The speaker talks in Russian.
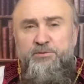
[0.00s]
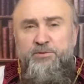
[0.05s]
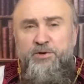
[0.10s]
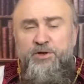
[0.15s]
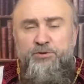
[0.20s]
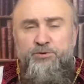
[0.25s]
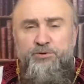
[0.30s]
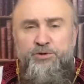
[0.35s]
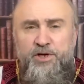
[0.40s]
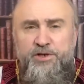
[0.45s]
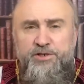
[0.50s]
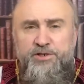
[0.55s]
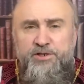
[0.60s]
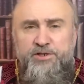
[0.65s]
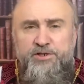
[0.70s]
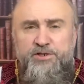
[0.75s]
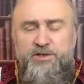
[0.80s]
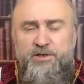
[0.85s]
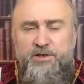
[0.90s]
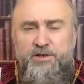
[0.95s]
году
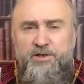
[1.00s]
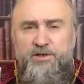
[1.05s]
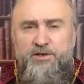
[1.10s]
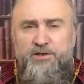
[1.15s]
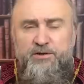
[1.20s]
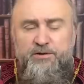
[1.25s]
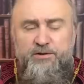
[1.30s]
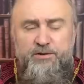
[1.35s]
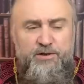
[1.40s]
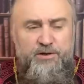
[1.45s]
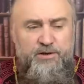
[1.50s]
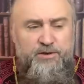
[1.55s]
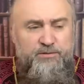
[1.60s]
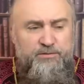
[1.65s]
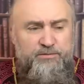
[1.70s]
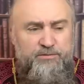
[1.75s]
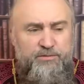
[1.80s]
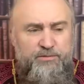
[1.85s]
начался,